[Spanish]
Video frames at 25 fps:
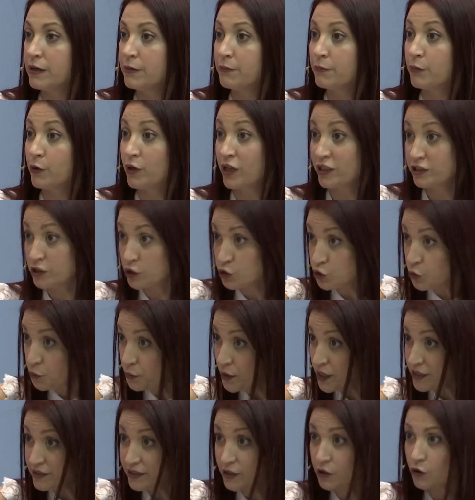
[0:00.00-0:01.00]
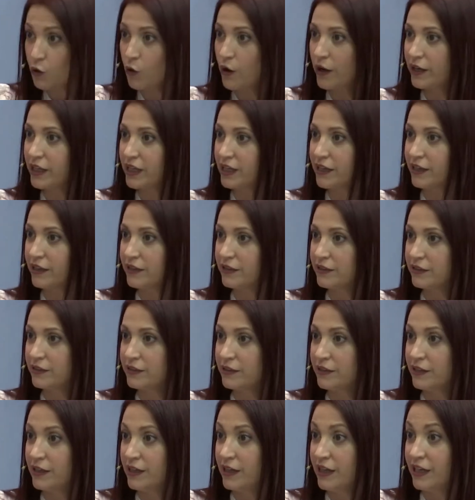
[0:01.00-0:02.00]
Porque si supiese no lo haría.
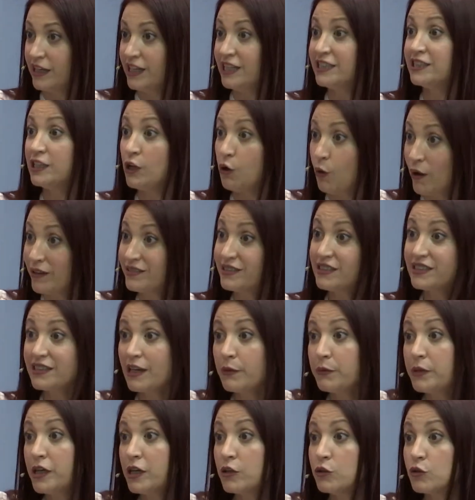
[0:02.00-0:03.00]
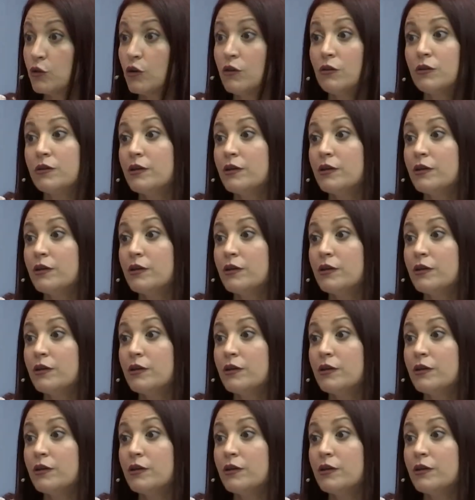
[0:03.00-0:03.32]
Y si lo hace sabiendo,